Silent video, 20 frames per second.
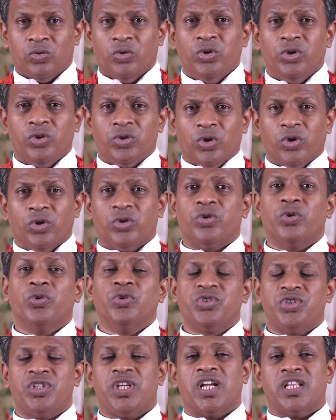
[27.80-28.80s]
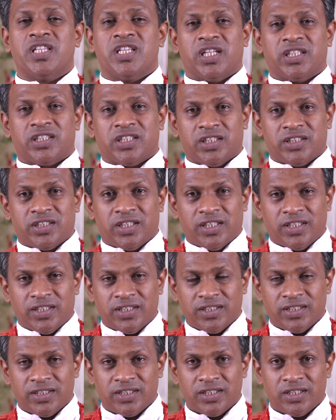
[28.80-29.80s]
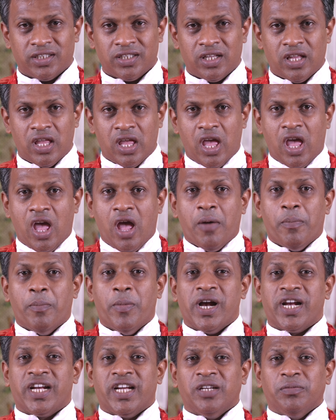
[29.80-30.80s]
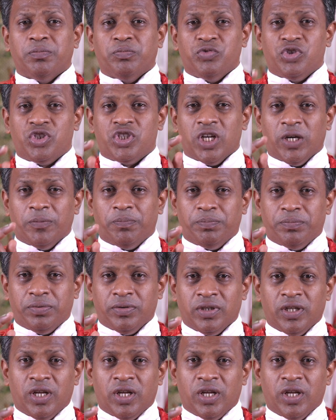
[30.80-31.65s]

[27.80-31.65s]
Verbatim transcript: उनको क्रूस दिया जाता था मगर जब